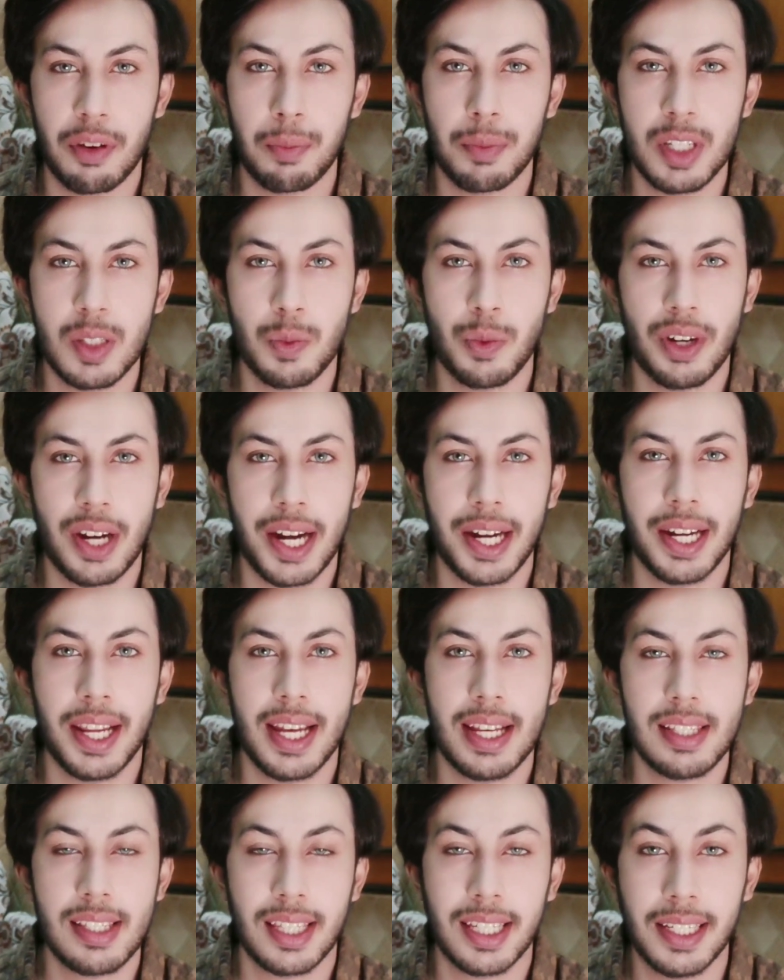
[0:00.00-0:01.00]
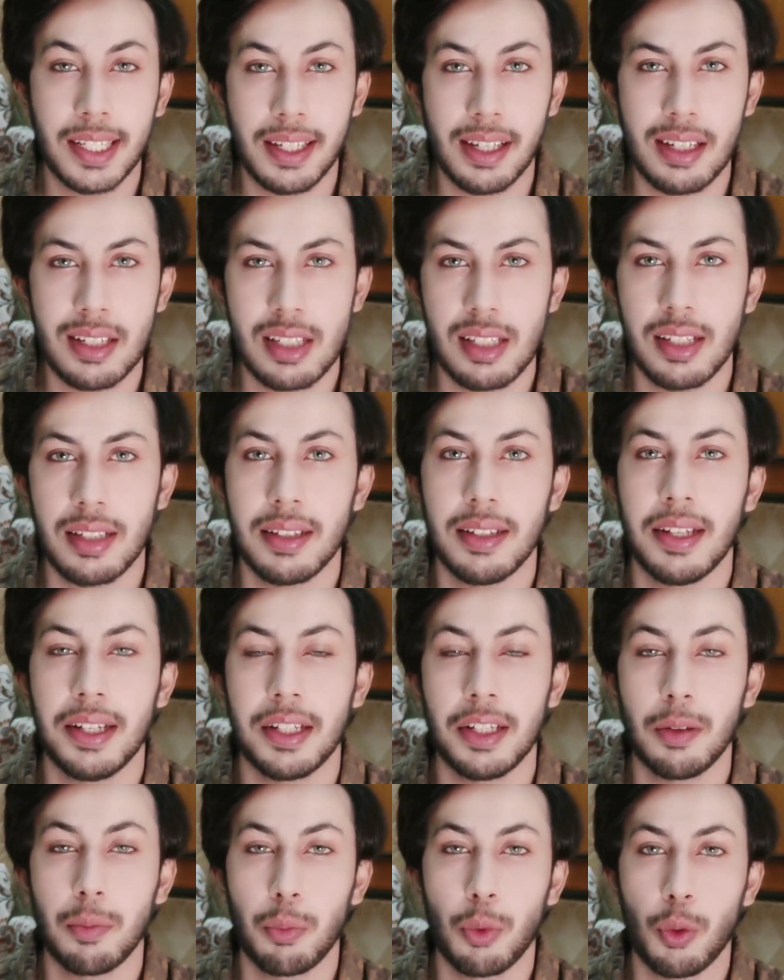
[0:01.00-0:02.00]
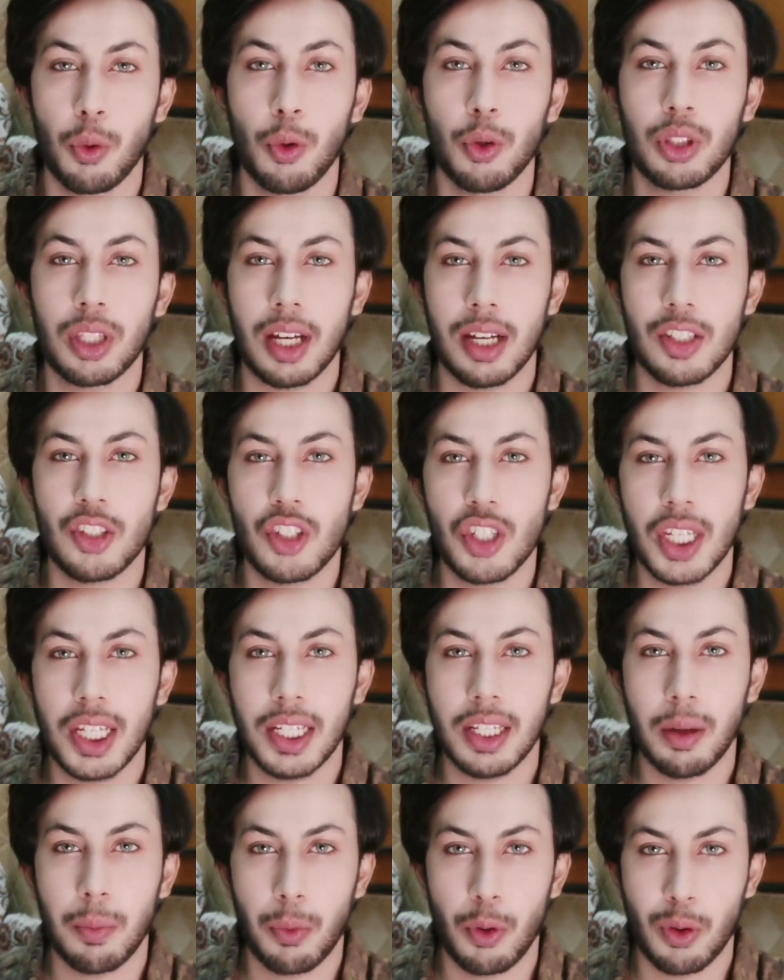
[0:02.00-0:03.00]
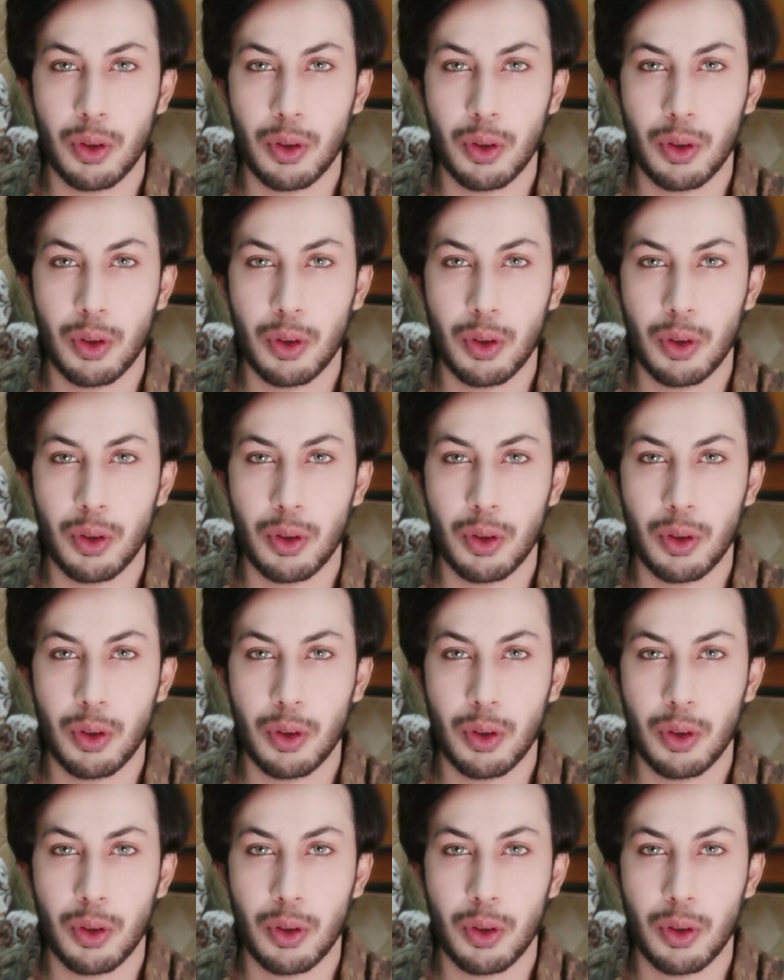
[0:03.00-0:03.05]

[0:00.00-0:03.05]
फेमस ब्रांड है स्किन केयर से रिलेटेड बहुत अच्छे इनके